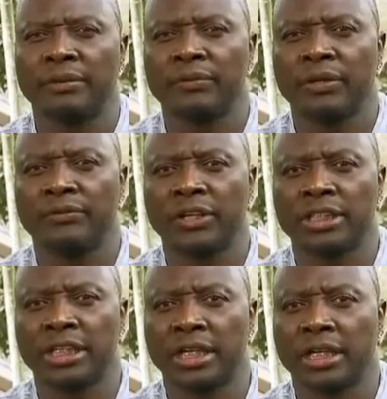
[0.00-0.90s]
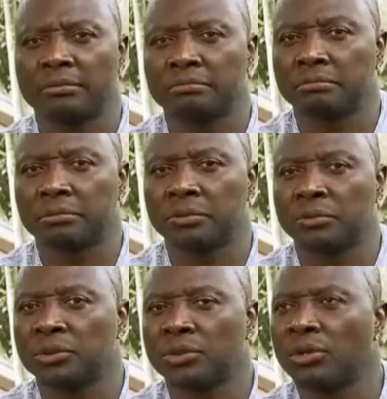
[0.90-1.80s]
mía fue una infancia
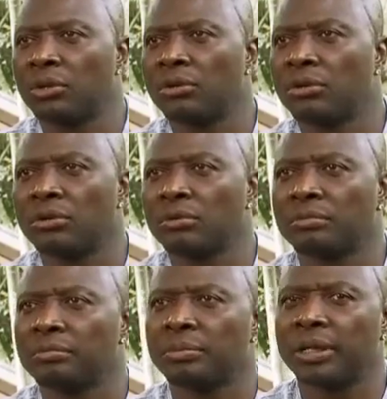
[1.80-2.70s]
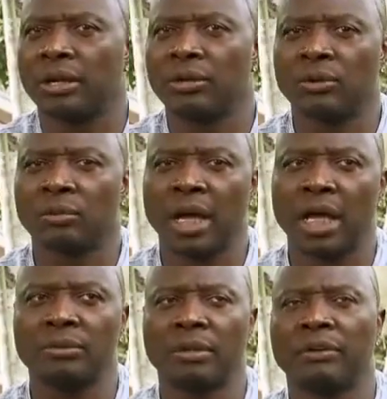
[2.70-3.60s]
como todo pelado
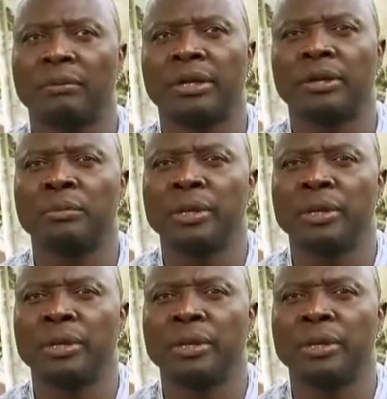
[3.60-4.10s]
normal, una familia